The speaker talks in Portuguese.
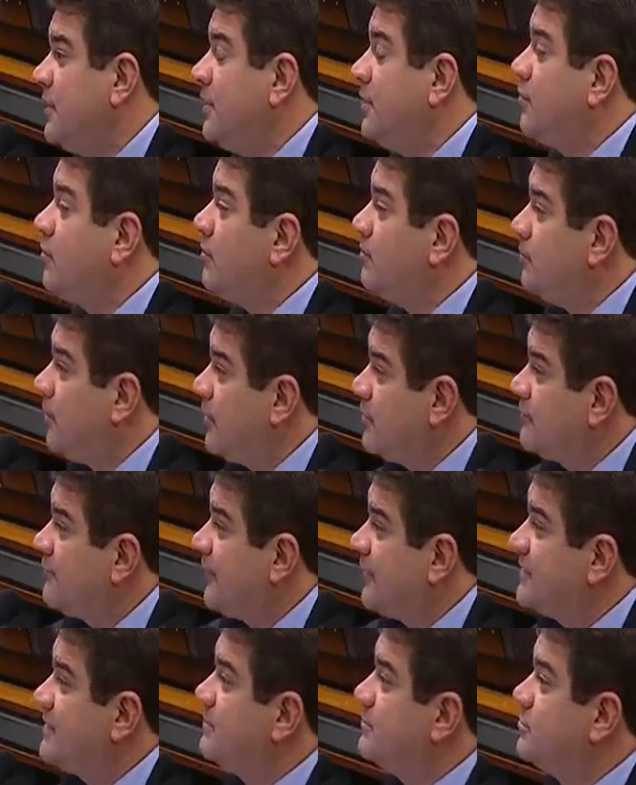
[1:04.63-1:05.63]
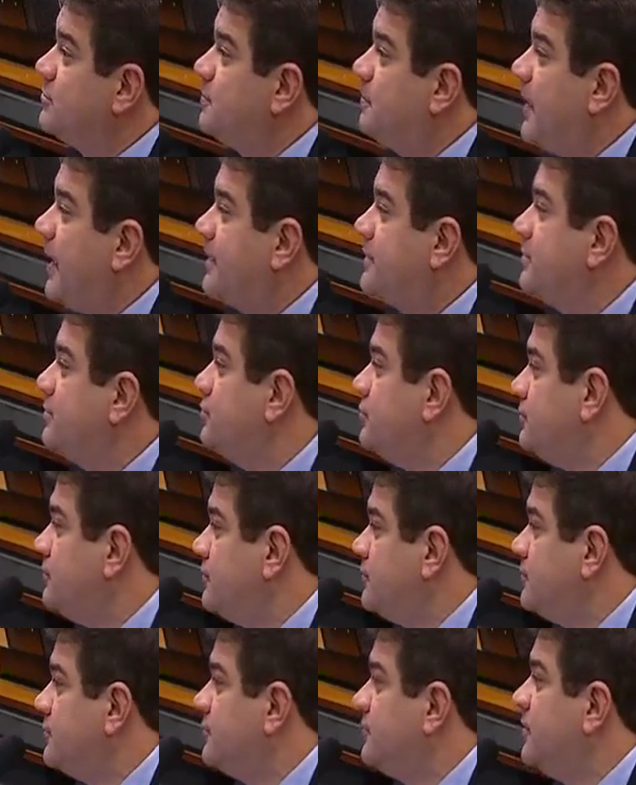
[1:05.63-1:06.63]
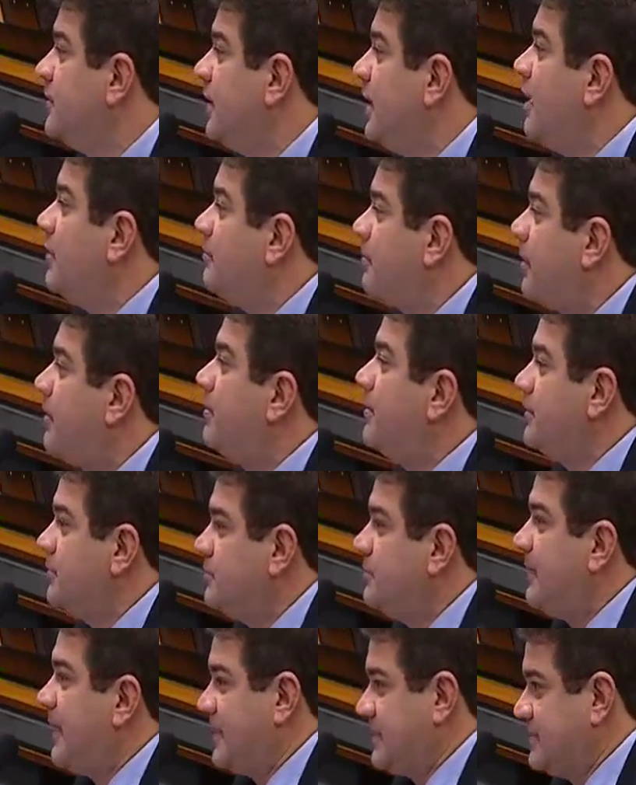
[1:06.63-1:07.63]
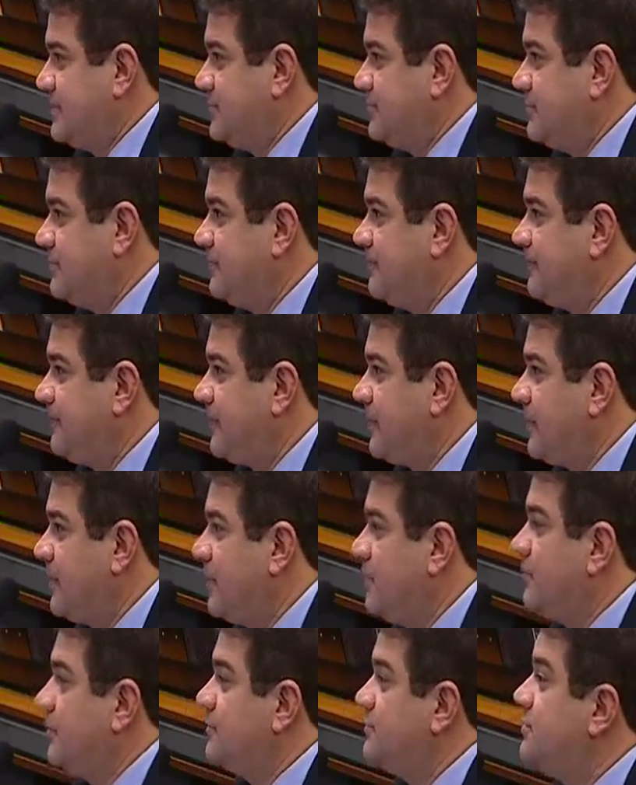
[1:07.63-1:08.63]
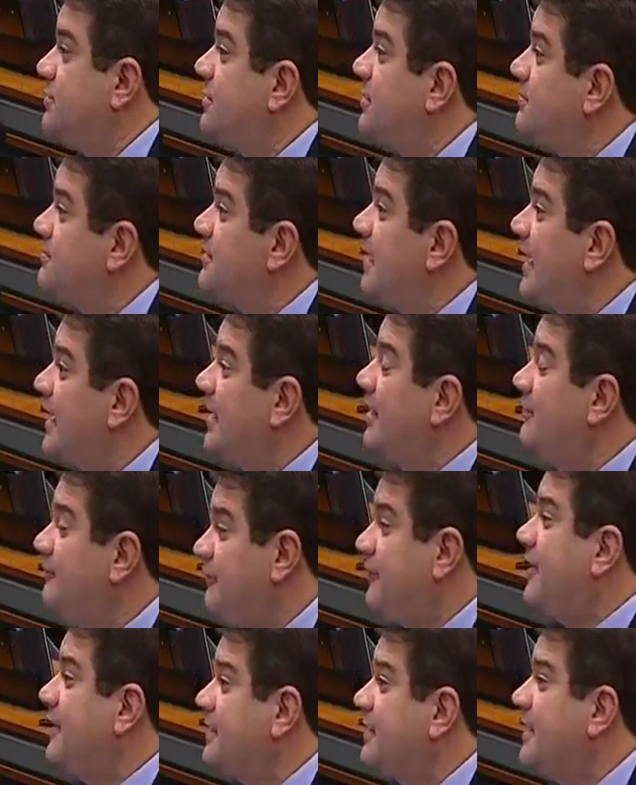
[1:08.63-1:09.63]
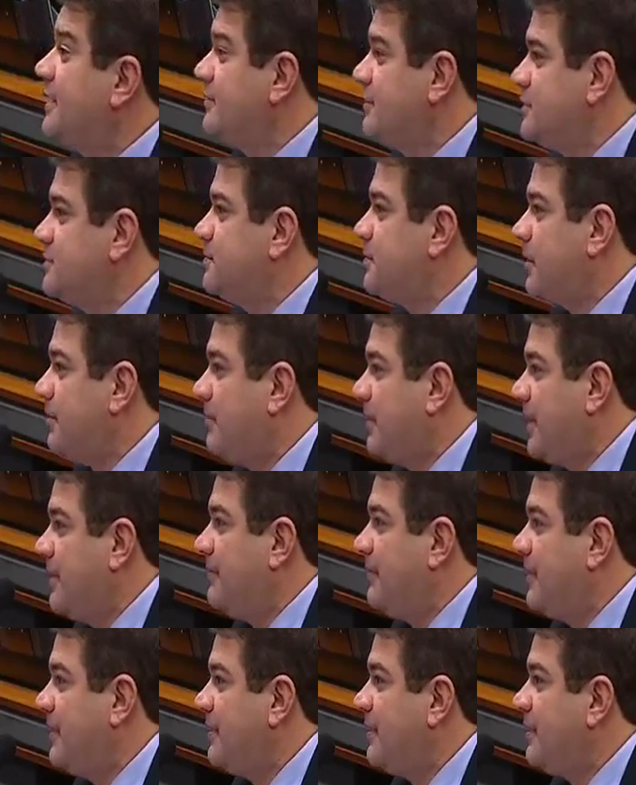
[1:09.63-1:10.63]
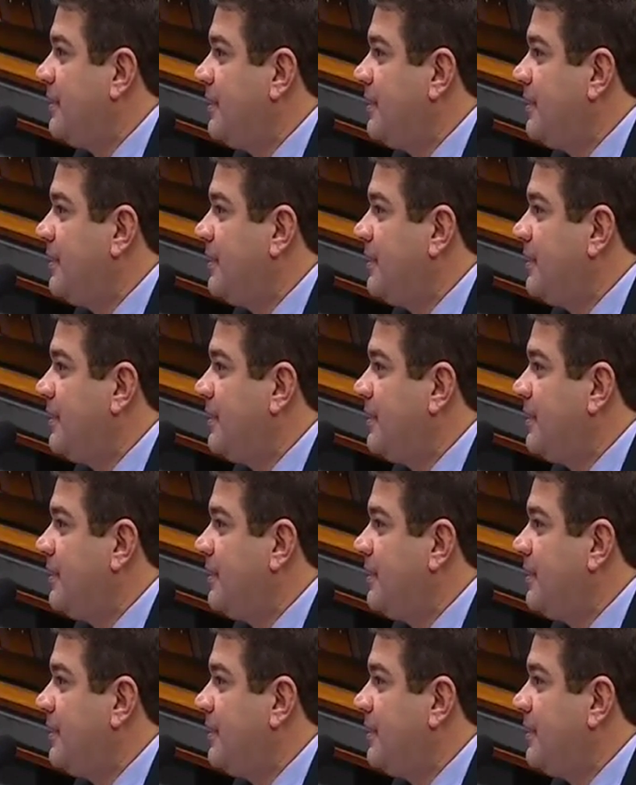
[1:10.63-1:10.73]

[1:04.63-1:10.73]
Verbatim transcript: e como nós fazemos parte do mundo, é um problema do Brasil. E nós estamos aqui enfrentando esse problema.